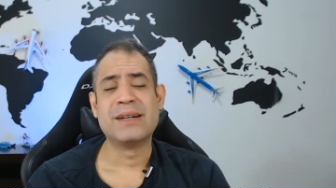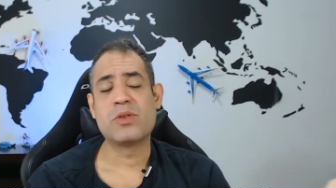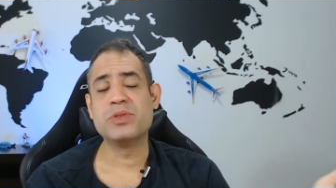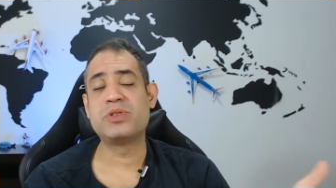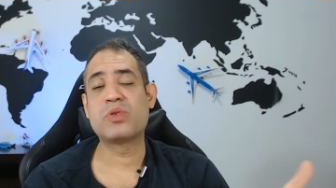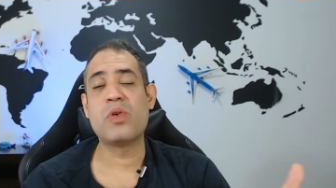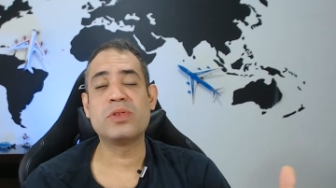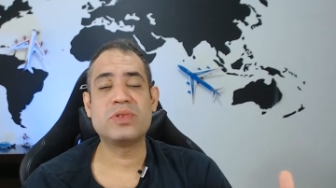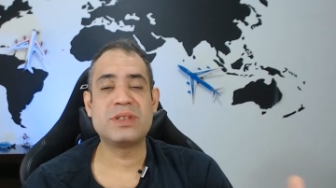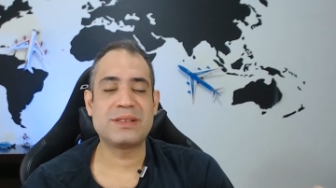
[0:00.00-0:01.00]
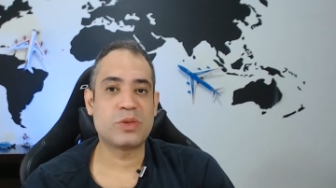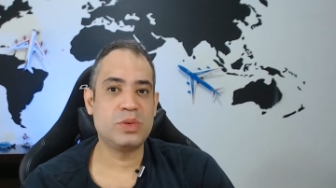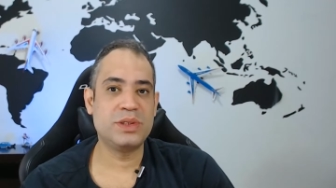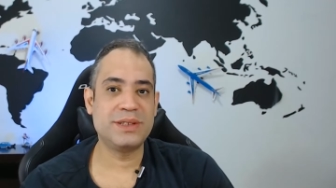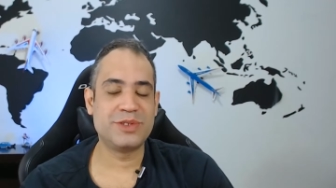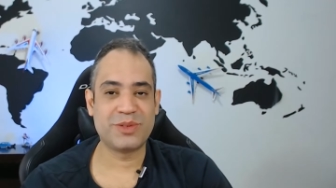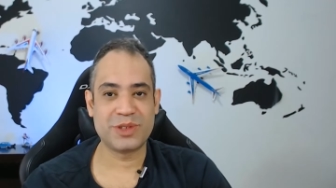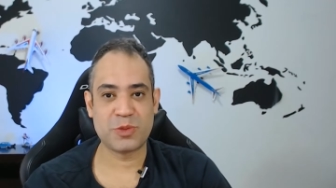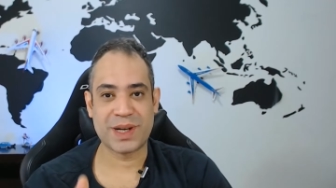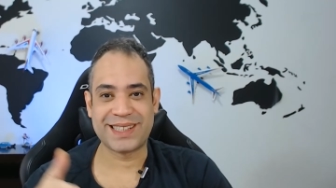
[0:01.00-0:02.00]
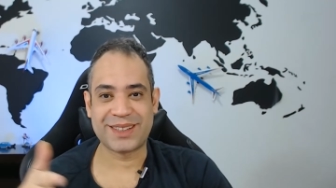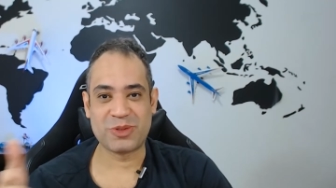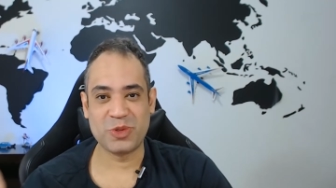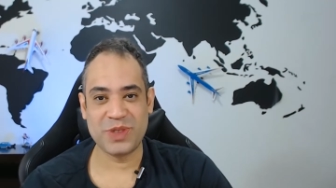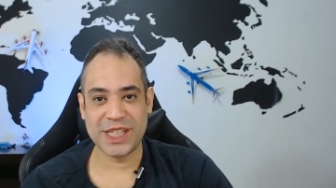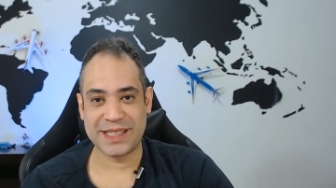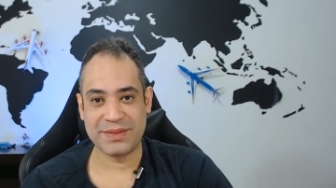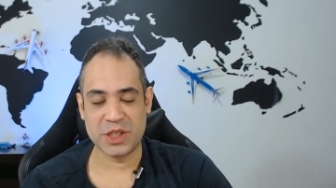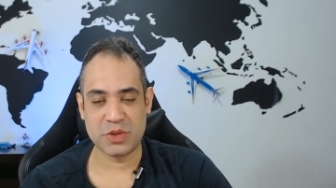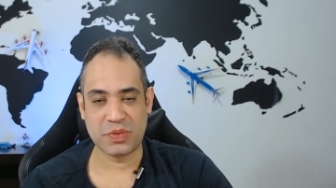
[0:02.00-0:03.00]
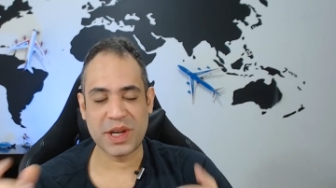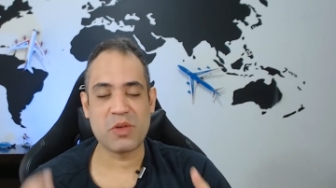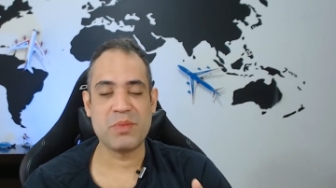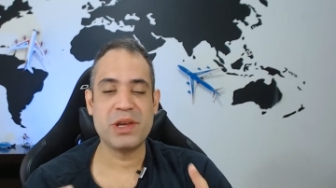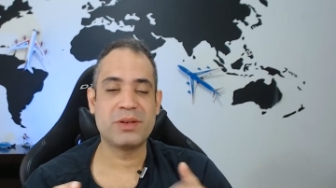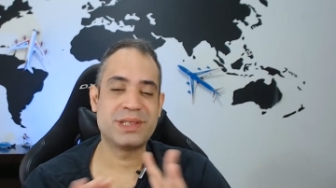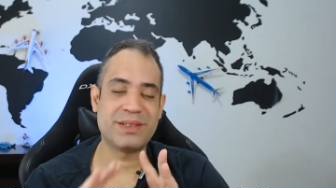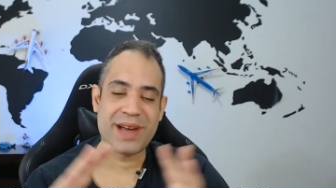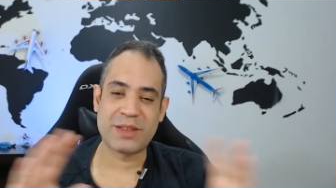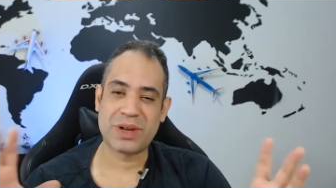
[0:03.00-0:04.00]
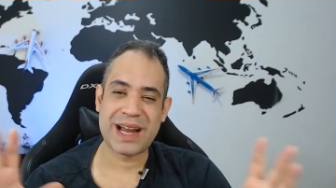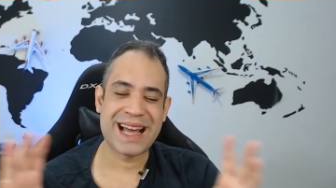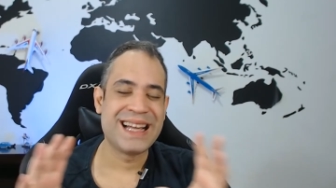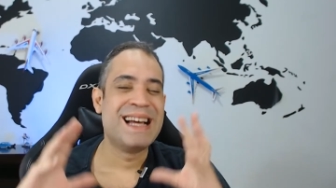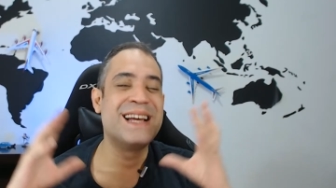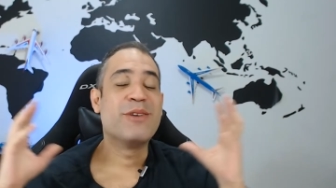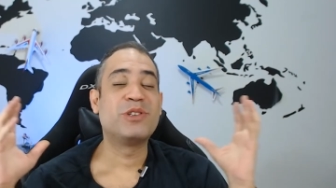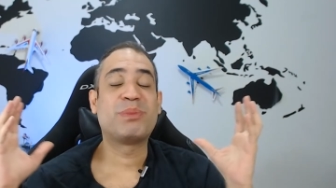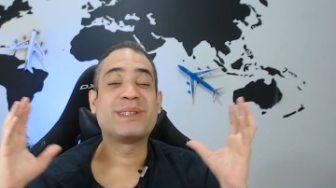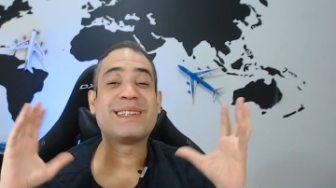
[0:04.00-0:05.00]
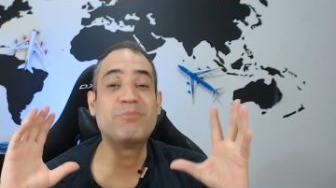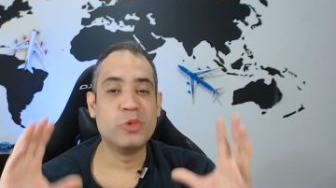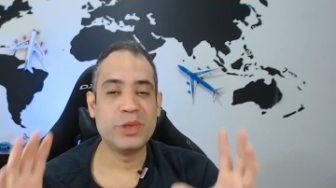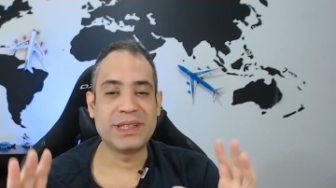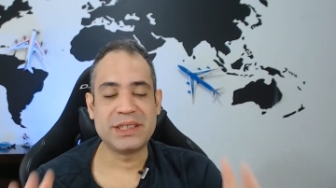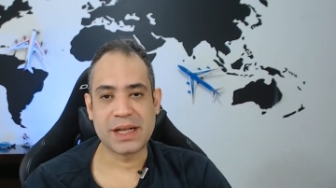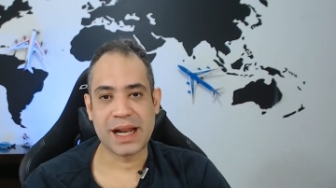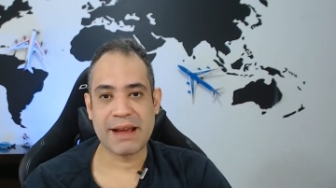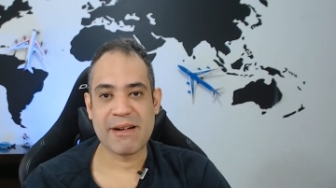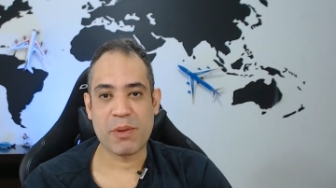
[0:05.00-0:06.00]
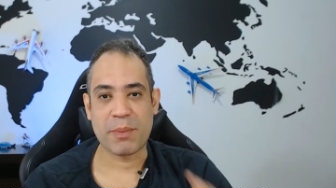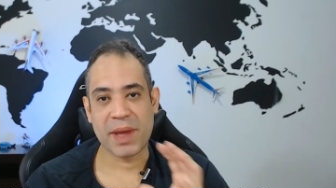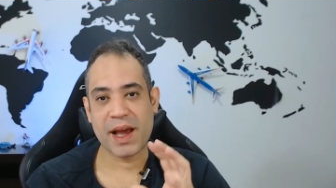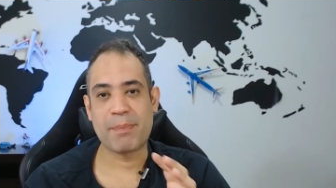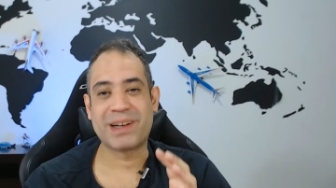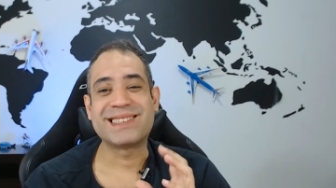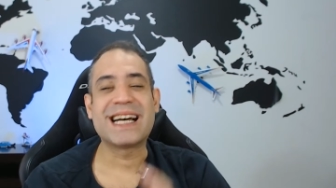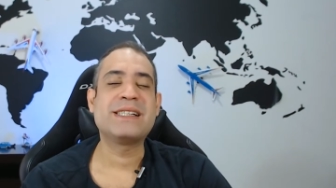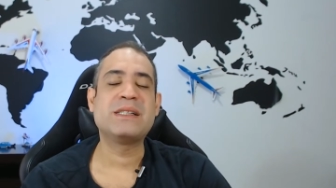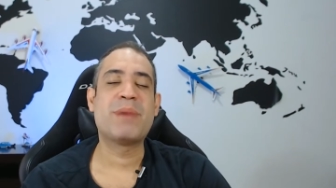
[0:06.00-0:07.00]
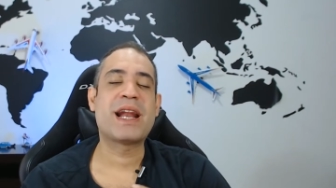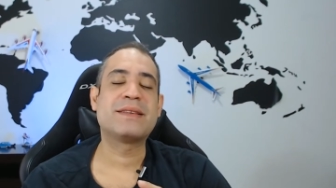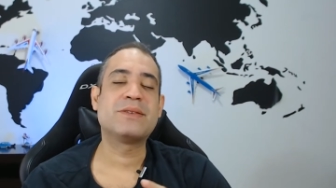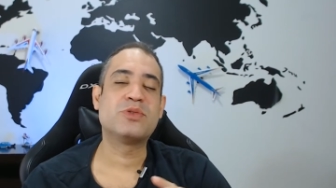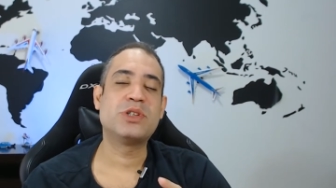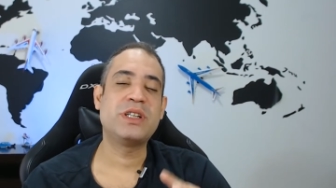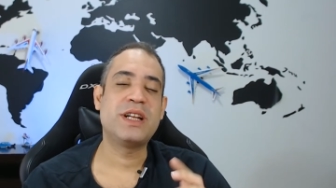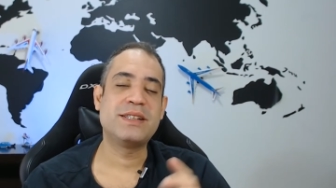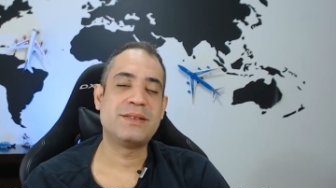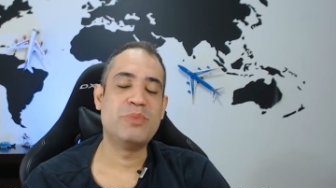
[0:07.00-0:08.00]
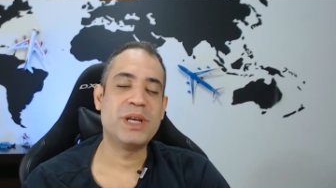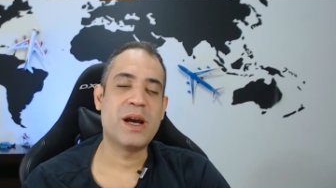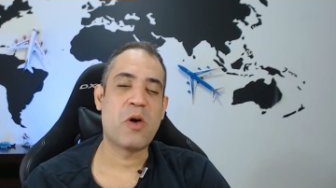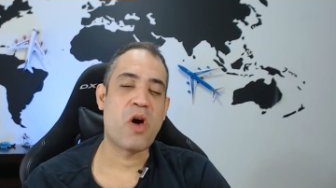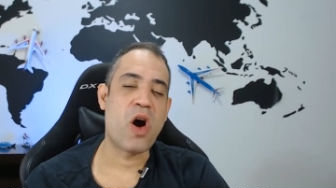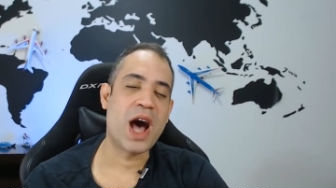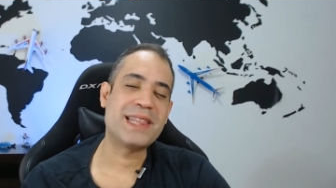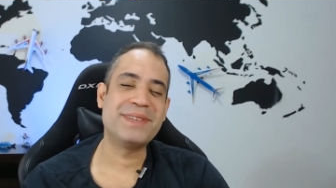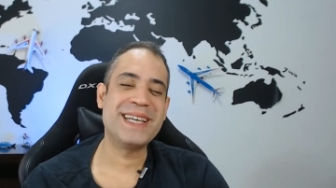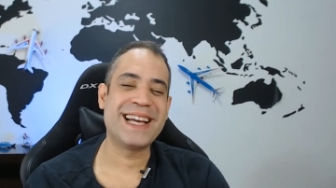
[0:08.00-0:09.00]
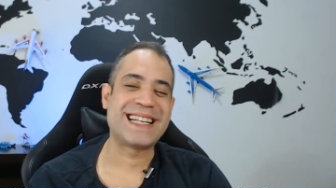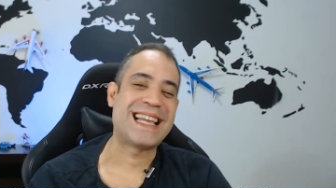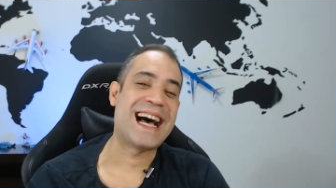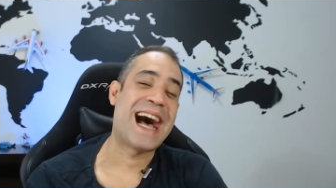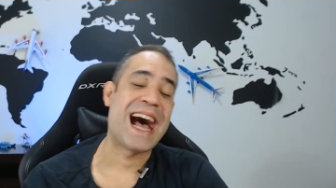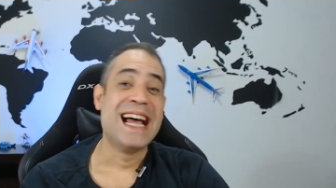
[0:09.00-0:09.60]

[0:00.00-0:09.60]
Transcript: Com descontos exclusivos, eu vou te passar tudo nesse vídeo. Fica comigo que você vai adorar. Eu vou te passar muita dica legal para pegar passagens baratas hoje nesse domingão. Roda a vinheta.